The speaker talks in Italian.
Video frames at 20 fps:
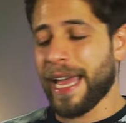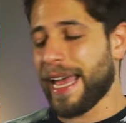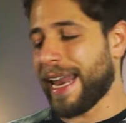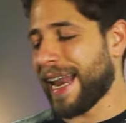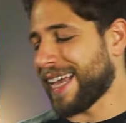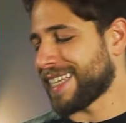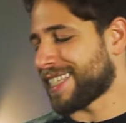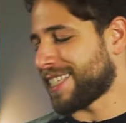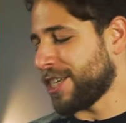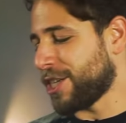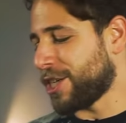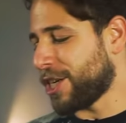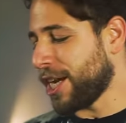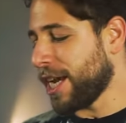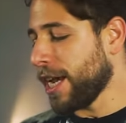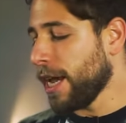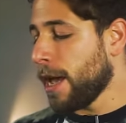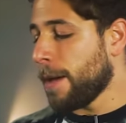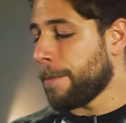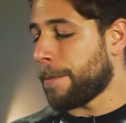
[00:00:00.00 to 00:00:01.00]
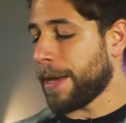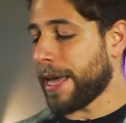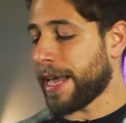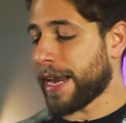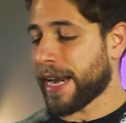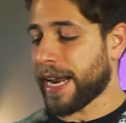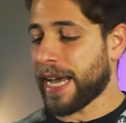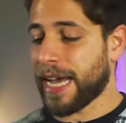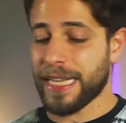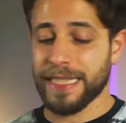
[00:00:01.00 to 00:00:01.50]
elastici
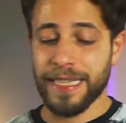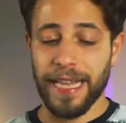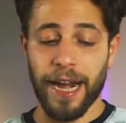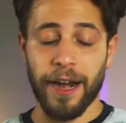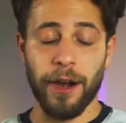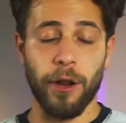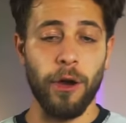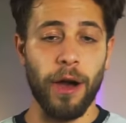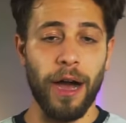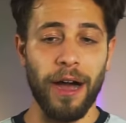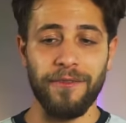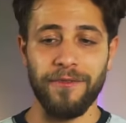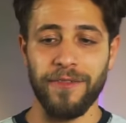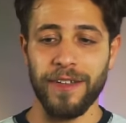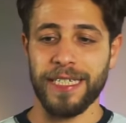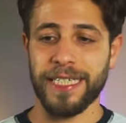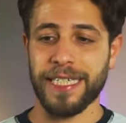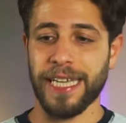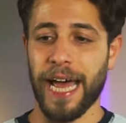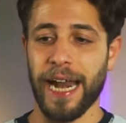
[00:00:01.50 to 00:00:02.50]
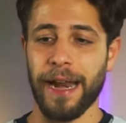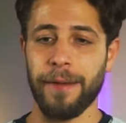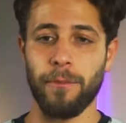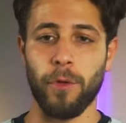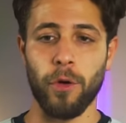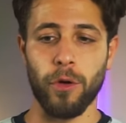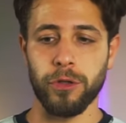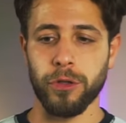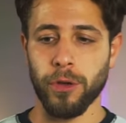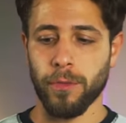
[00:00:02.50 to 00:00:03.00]
per andarlo a fissare
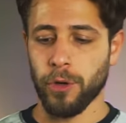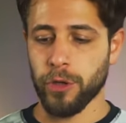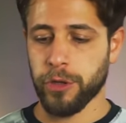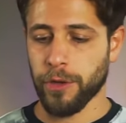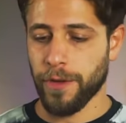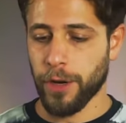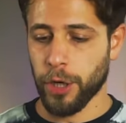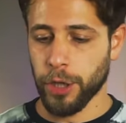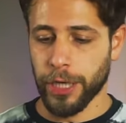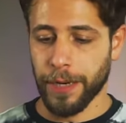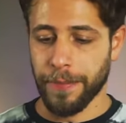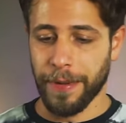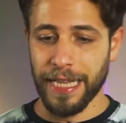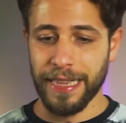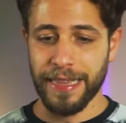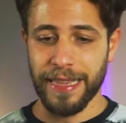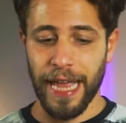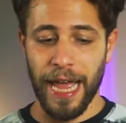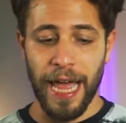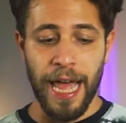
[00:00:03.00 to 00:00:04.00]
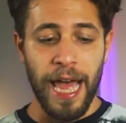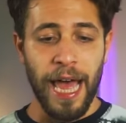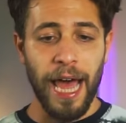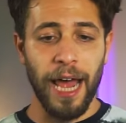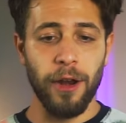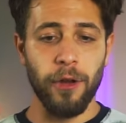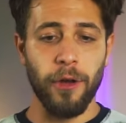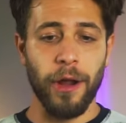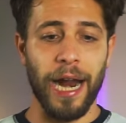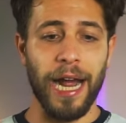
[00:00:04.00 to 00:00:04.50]
molto molto velocemente.
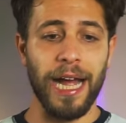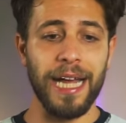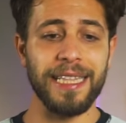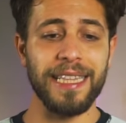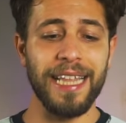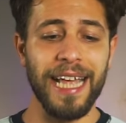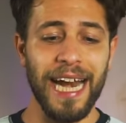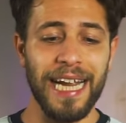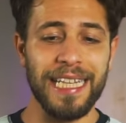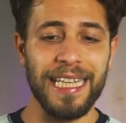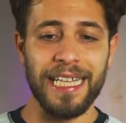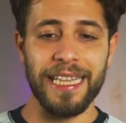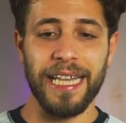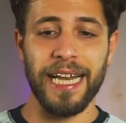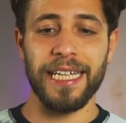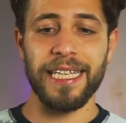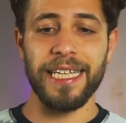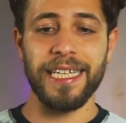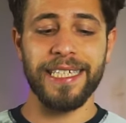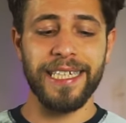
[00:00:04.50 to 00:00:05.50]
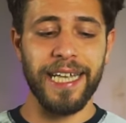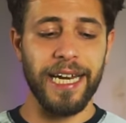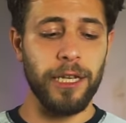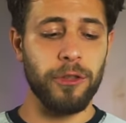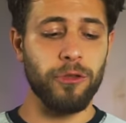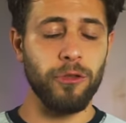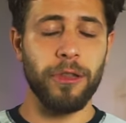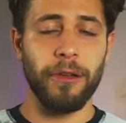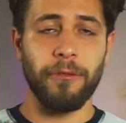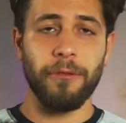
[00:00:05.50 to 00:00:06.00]
Allora, direi di andare ad inserire
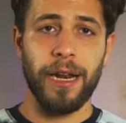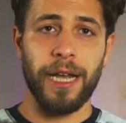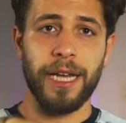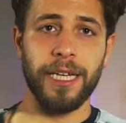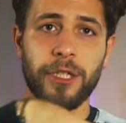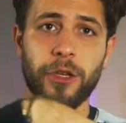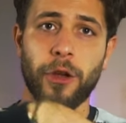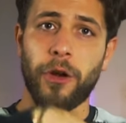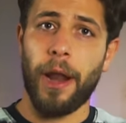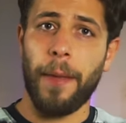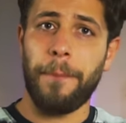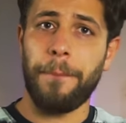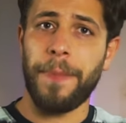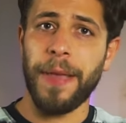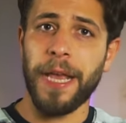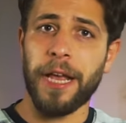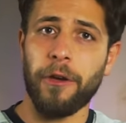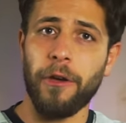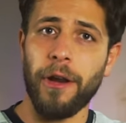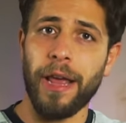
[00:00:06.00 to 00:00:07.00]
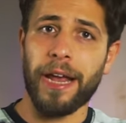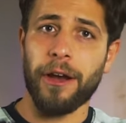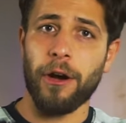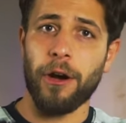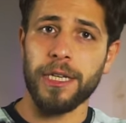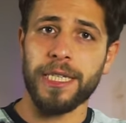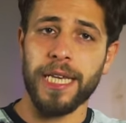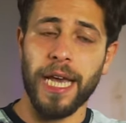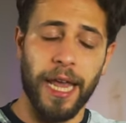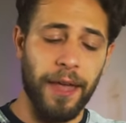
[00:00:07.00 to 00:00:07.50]
tutte quelle che sono le piccole
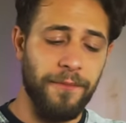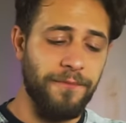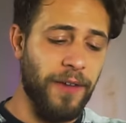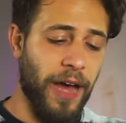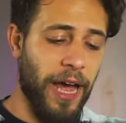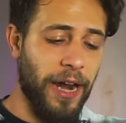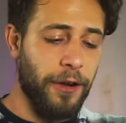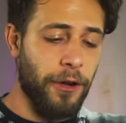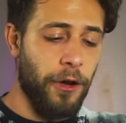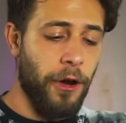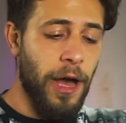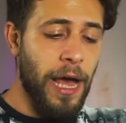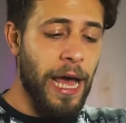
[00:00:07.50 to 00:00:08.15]
cose che vanno